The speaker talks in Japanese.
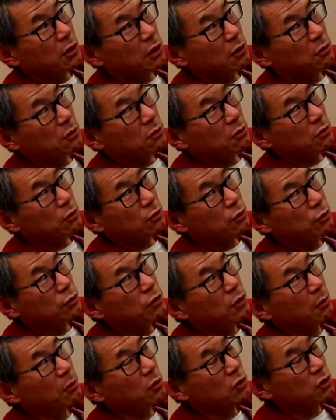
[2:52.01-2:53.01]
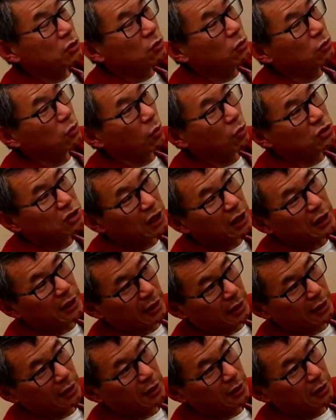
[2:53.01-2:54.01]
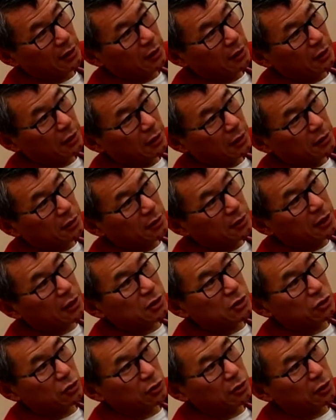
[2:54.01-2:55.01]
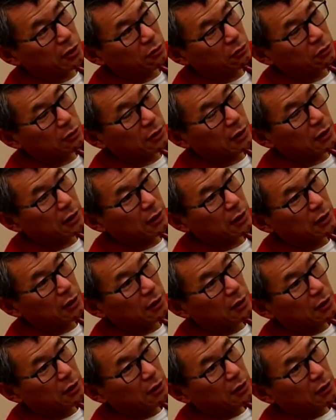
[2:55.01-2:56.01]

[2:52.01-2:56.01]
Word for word: あの普段もすごくおしゃれですよねいろんな